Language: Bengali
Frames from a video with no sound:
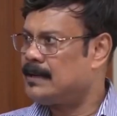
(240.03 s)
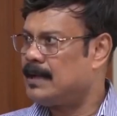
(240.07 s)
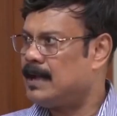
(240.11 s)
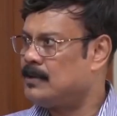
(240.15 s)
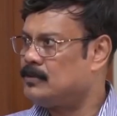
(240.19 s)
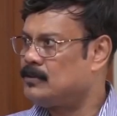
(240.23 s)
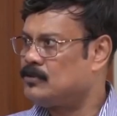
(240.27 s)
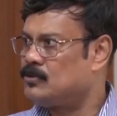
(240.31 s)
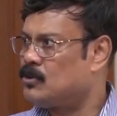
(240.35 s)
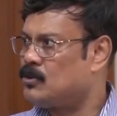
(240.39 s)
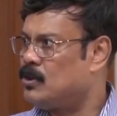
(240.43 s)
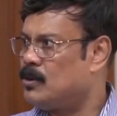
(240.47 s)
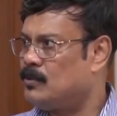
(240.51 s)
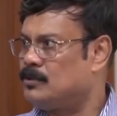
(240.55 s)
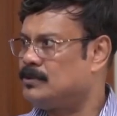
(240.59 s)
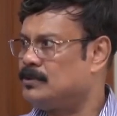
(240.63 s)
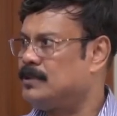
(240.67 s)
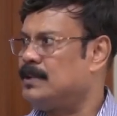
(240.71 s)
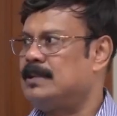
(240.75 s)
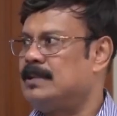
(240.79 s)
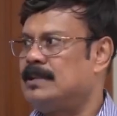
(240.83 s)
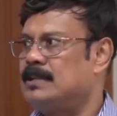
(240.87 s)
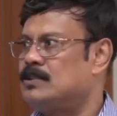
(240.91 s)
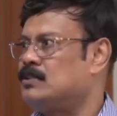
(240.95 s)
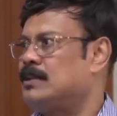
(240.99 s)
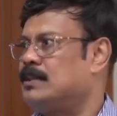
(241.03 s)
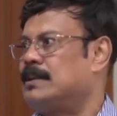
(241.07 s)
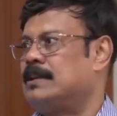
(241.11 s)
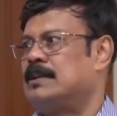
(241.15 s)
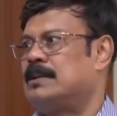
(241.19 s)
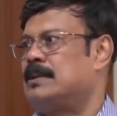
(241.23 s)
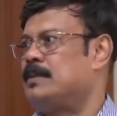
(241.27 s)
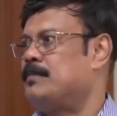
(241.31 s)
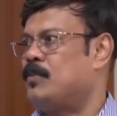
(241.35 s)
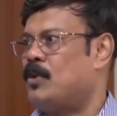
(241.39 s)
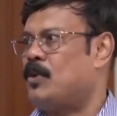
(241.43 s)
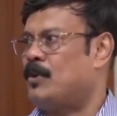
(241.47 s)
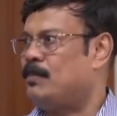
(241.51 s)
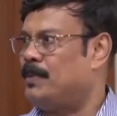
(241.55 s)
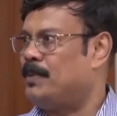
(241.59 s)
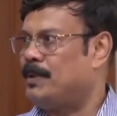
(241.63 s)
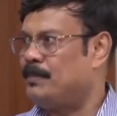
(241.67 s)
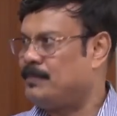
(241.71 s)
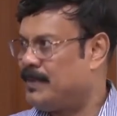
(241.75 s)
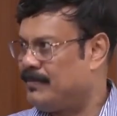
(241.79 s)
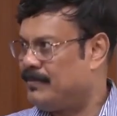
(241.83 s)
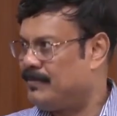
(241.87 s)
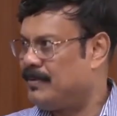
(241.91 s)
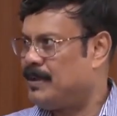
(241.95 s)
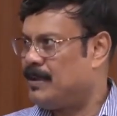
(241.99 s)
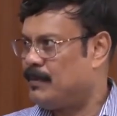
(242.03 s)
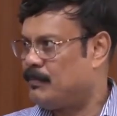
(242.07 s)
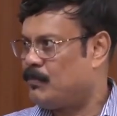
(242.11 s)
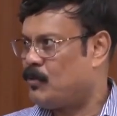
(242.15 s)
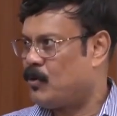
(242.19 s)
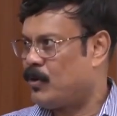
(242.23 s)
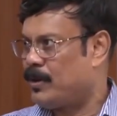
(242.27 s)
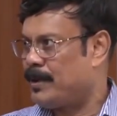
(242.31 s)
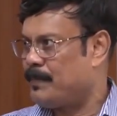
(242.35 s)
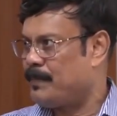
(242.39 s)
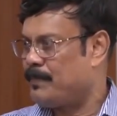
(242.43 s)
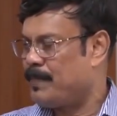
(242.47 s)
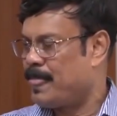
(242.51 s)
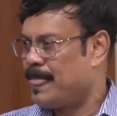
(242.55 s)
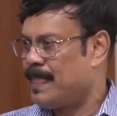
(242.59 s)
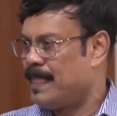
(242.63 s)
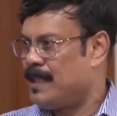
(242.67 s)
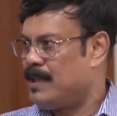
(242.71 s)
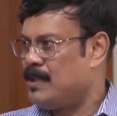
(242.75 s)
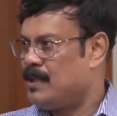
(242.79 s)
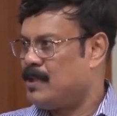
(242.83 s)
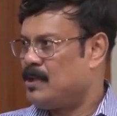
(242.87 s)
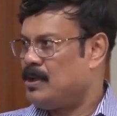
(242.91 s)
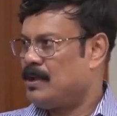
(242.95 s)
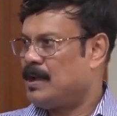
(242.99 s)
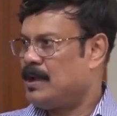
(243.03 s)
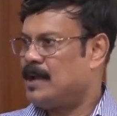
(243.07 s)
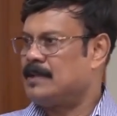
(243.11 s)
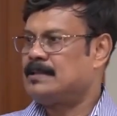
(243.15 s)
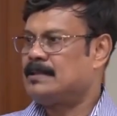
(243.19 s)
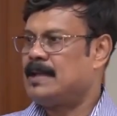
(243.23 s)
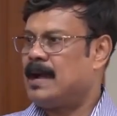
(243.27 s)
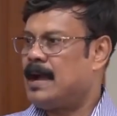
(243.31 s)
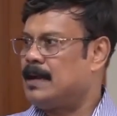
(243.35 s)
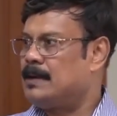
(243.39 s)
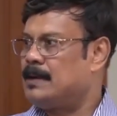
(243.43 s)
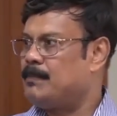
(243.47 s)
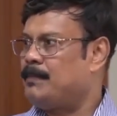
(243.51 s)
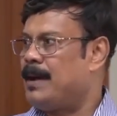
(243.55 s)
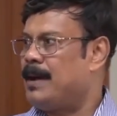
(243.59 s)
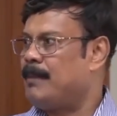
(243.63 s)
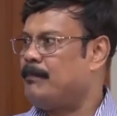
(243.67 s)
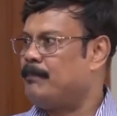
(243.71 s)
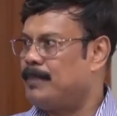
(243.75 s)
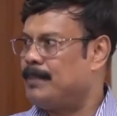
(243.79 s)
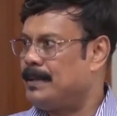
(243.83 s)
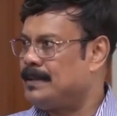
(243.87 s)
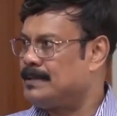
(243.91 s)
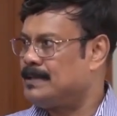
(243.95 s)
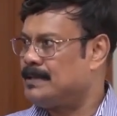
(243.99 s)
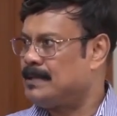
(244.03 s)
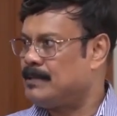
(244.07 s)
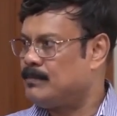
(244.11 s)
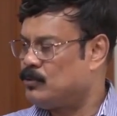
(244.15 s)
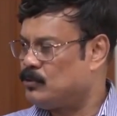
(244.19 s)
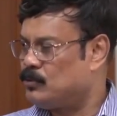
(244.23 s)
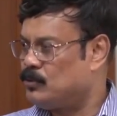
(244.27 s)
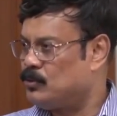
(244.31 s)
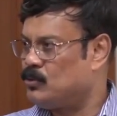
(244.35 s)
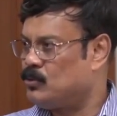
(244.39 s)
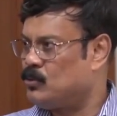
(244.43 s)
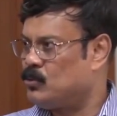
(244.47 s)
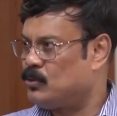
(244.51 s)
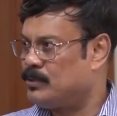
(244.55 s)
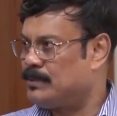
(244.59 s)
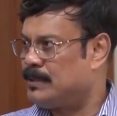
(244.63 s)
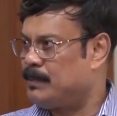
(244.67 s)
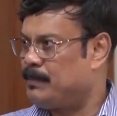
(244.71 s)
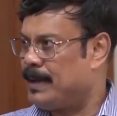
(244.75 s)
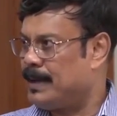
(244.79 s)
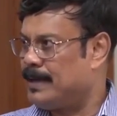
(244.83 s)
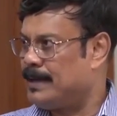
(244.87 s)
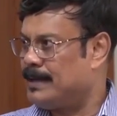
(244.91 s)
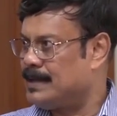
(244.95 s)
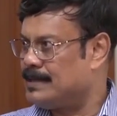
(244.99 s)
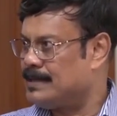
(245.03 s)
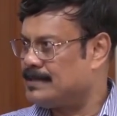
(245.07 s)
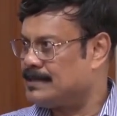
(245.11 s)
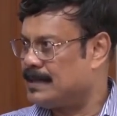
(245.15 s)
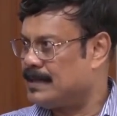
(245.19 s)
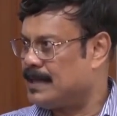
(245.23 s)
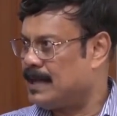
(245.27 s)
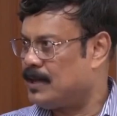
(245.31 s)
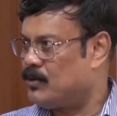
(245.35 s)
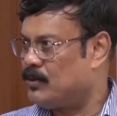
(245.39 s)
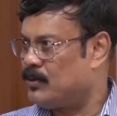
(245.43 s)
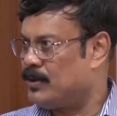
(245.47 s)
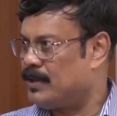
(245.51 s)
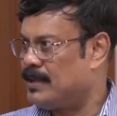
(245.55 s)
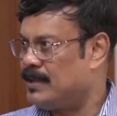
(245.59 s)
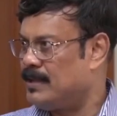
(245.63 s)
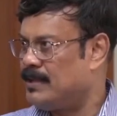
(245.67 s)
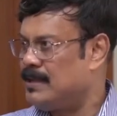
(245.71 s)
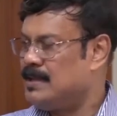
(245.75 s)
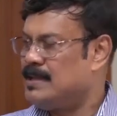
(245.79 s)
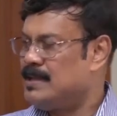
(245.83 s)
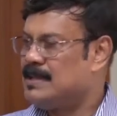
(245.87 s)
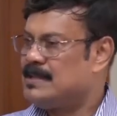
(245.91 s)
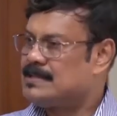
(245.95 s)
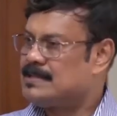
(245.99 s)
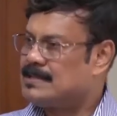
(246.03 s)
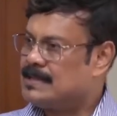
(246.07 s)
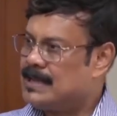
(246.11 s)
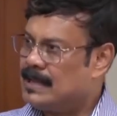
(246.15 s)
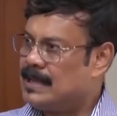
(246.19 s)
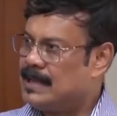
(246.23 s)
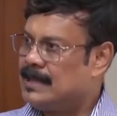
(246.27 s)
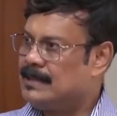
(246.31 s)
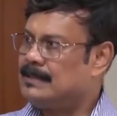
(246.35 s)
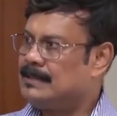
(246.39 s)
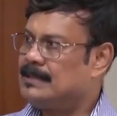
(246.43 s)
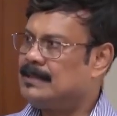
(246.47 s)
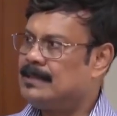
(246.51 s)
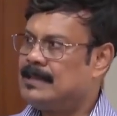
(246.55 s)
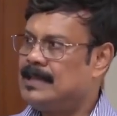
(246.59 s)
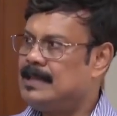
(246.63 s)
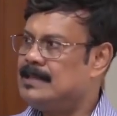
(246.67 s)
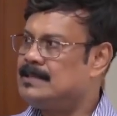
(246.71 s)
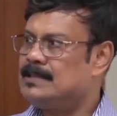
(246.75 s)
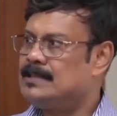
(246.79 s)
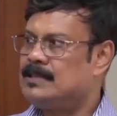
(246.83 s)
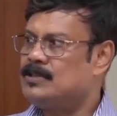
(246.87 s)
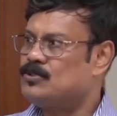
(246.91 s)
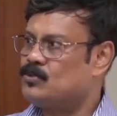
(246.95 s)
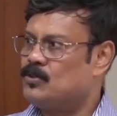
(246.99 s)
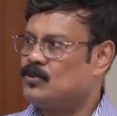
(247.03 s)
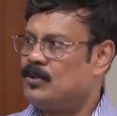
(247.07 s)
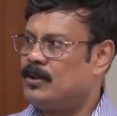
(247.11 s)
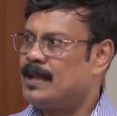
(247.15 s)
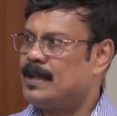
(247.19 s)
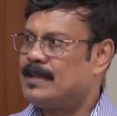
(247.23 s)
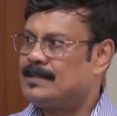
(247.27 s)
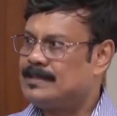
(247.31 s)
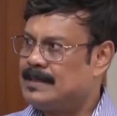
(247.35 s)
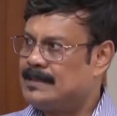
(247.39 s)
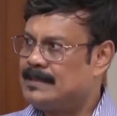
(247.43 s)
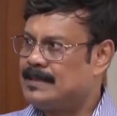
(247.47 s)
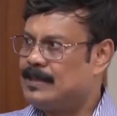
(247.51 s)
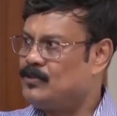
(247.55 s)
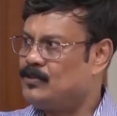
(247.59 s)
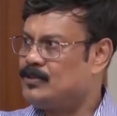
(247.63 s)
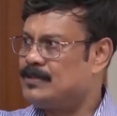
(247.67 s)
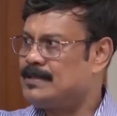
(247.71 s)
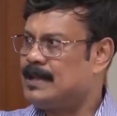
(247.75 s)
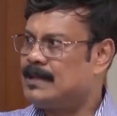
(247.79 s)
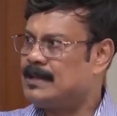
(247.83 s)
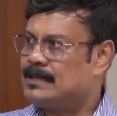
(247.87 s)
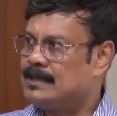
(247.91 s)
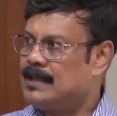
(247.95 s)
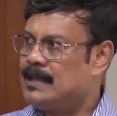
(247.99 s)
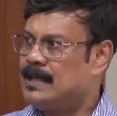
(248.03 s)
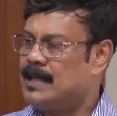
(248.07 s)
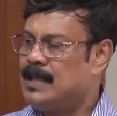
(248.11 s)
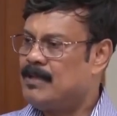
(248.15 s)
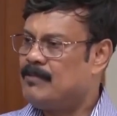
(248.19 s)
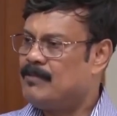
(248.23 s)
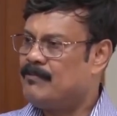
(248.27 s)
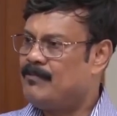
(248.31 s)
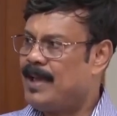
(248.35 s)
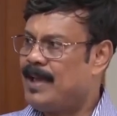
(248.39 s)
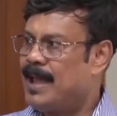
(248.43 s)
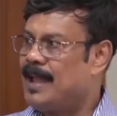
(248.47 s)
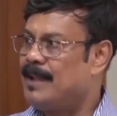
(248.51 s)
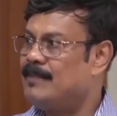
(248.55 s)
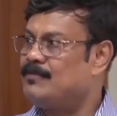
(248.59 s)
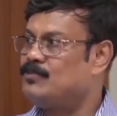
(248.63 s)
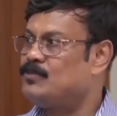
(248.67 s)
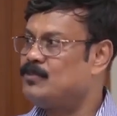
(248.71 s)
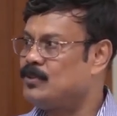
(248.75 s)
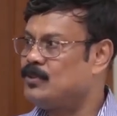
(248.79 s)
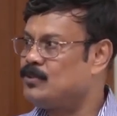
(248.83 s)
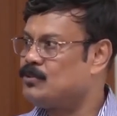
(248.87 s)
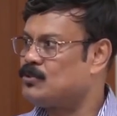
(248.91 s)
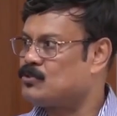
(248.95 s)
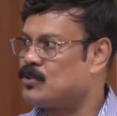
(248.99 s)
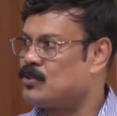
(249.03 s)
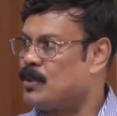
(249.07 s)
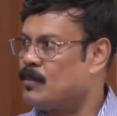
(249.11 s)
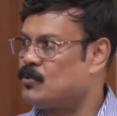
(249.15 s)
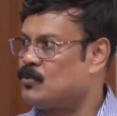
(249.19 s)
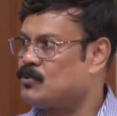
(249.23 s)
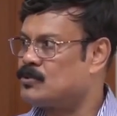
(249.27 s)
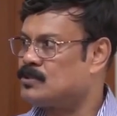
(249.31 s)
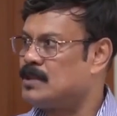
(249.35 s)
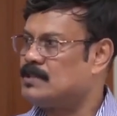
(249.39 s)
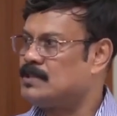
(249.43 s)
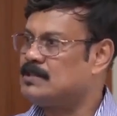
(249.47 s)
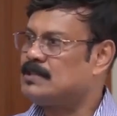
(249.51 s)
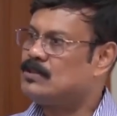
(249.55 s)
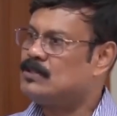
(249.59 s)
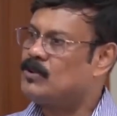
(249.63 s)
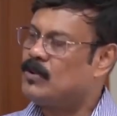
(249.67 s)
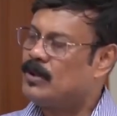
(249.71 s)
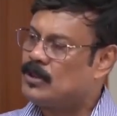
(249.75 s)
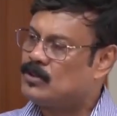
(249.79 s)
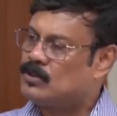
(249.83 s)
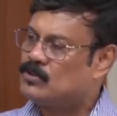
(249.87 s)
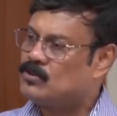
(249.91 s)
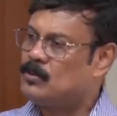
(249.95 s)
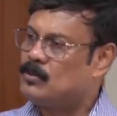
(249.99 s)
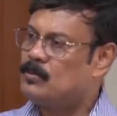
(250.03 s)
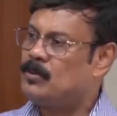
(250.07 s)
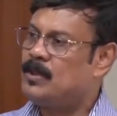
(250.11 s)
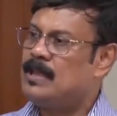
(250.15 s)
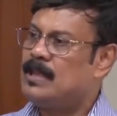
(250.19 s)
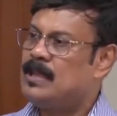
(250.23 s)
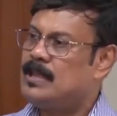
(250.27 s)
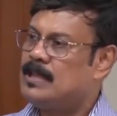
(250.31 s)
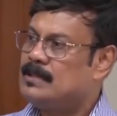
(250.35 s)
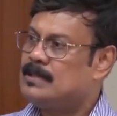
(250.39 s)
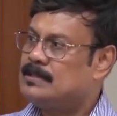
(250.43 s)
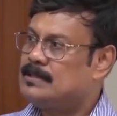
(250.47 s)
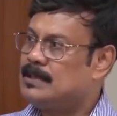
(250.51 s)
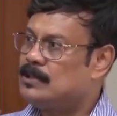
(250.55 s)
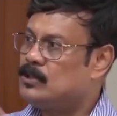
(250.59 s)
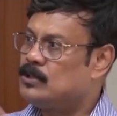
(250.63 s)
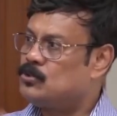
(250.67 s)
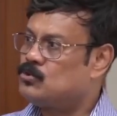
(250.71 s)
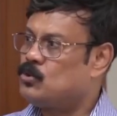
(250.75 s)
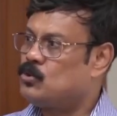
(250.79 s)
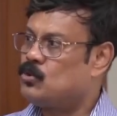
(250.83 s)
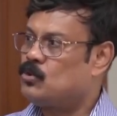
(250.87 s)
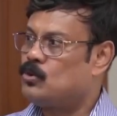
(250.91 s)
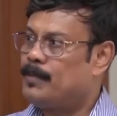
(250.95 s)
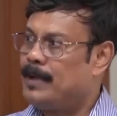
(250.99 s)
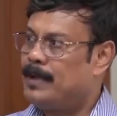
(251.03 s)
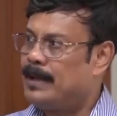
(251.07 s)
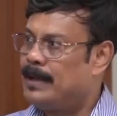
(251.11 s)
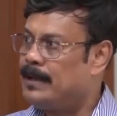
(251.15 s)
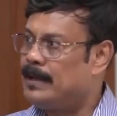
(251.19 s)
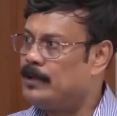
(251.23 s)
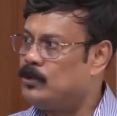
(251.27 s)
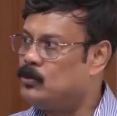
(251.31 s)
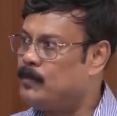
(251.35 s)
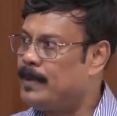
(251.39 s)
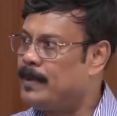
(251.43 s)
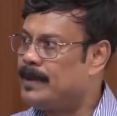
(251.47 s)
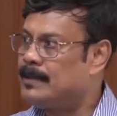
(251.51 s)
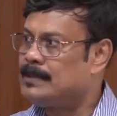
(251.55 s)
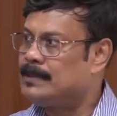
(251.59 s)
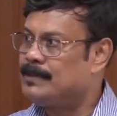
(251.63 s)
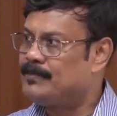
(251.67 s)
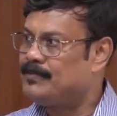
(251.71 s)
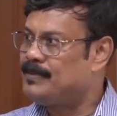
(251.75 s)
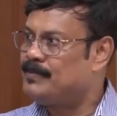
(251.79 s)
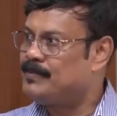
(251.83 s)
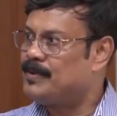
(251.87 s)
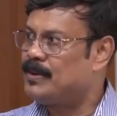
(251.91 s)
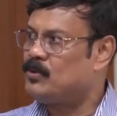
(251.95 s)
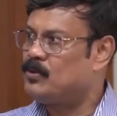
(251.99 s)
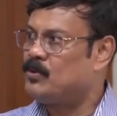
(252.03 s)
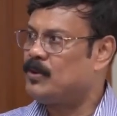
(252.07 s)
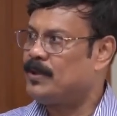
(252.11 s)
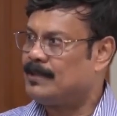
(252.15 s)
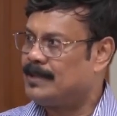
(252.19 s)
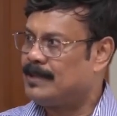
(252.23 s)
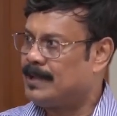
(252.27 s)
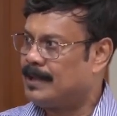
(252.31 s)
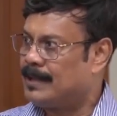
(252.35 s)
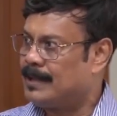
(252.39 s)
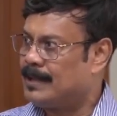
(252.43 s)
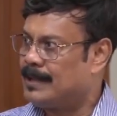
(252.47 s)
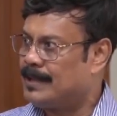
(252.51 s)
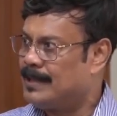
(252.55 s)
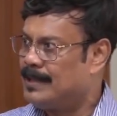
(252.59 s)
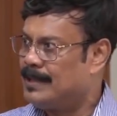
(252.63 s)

কার্যক্ষমতা নিয়ে সেখানে প্রবলেম ডেভেলপ করে কাজে হার্ট পাম্পিং ঠিক মতন করতে পারে না যে কারণে সেখান থেকে এই জিনিসগুলো কাজে এটা হচ্ছে একটা ভ্যালভজনিত সমস্যা যেটা অনেক সময় যাদের ছোটবেলায় রিউম্যাটিক ফিভার হয়ে থাকে